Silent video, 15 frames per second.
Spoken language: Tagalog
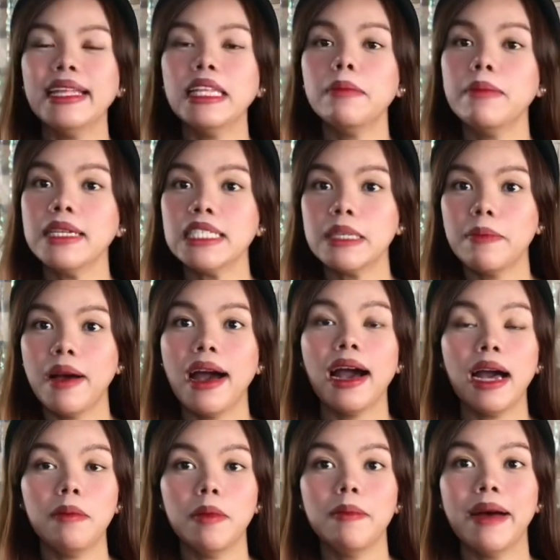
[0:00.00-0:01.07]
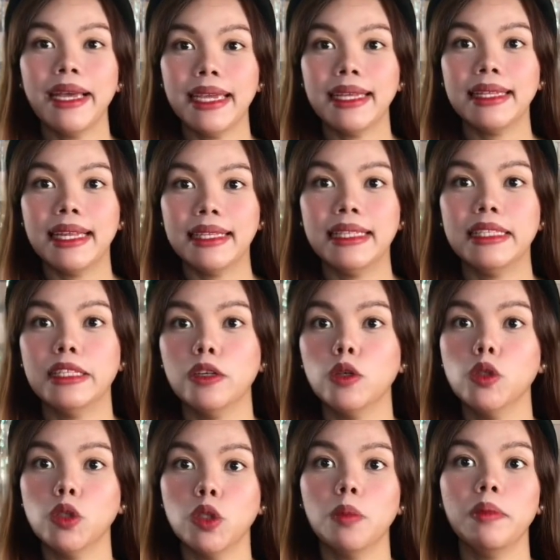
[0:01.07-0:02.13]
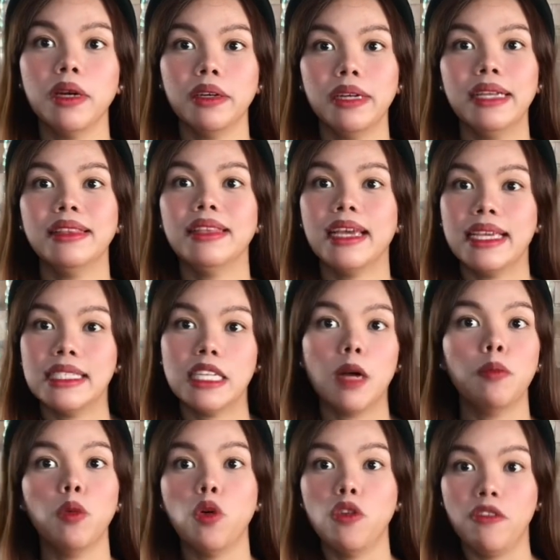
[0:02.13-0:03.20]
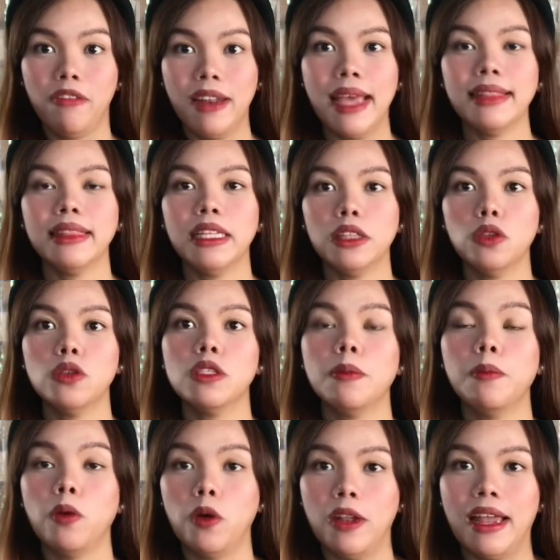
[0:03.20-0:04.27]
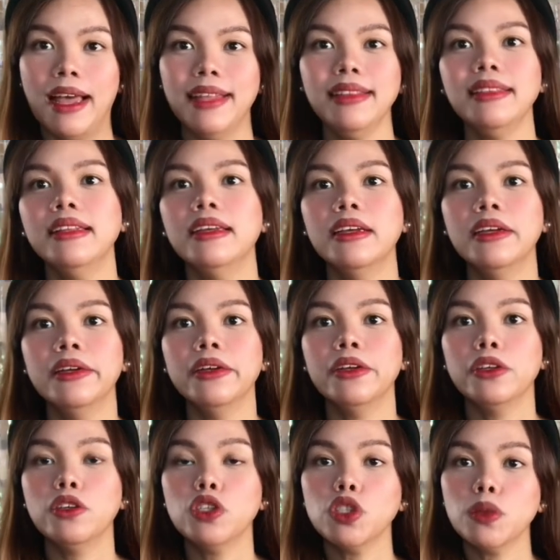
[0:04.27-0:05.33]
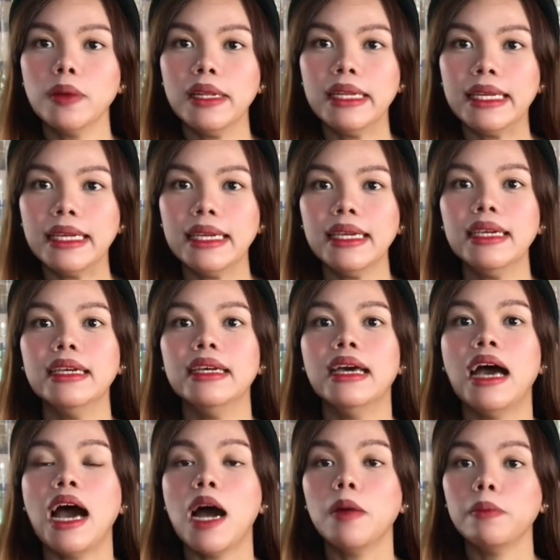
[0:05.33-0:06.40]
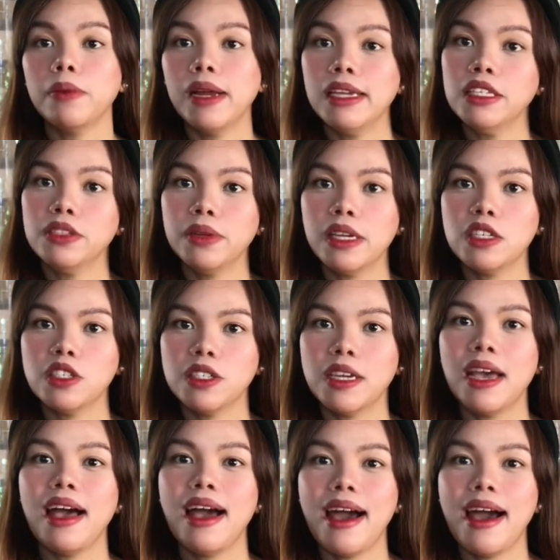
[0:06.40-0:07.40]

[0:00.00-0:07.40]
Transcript: naman sa mga kababayan natin na gusto mag-rent ng isang buong flat dito sa Poland, usually, ang price range niya